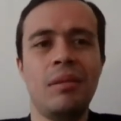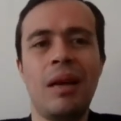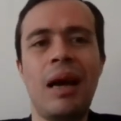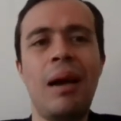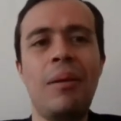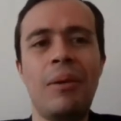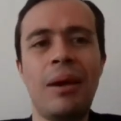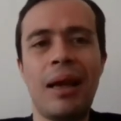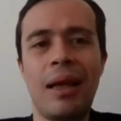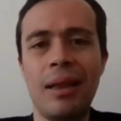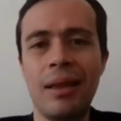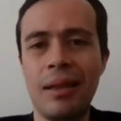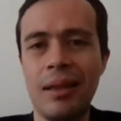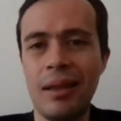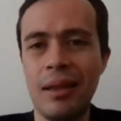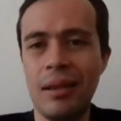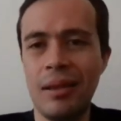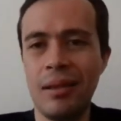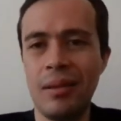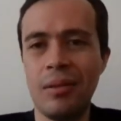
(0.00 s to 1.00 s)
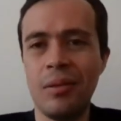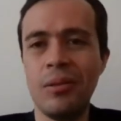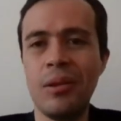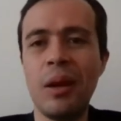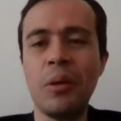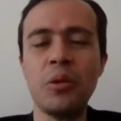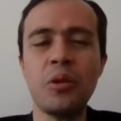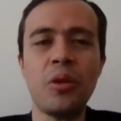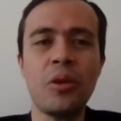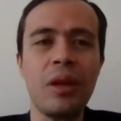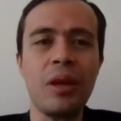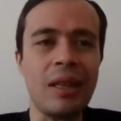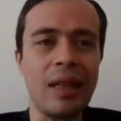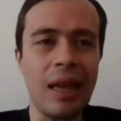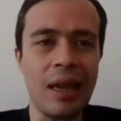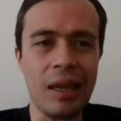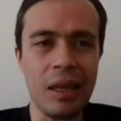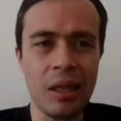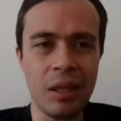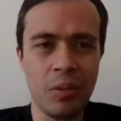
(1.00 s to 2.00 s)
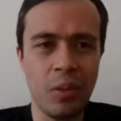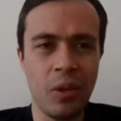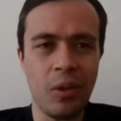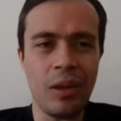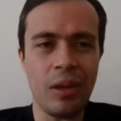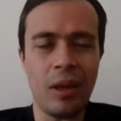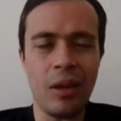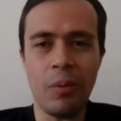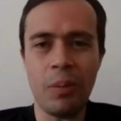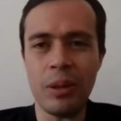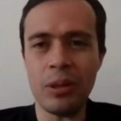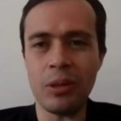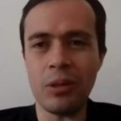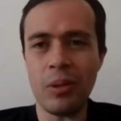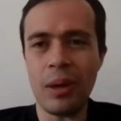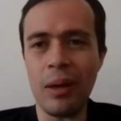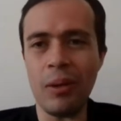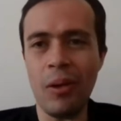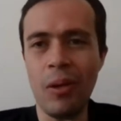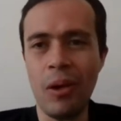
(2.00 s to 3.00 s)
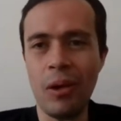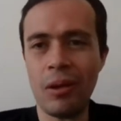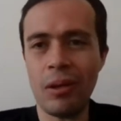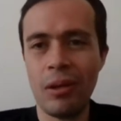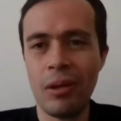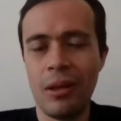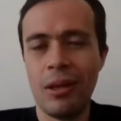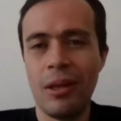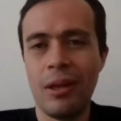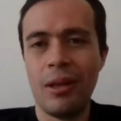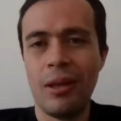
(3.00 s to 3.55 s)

habla de un autoritarismo de López Obrador.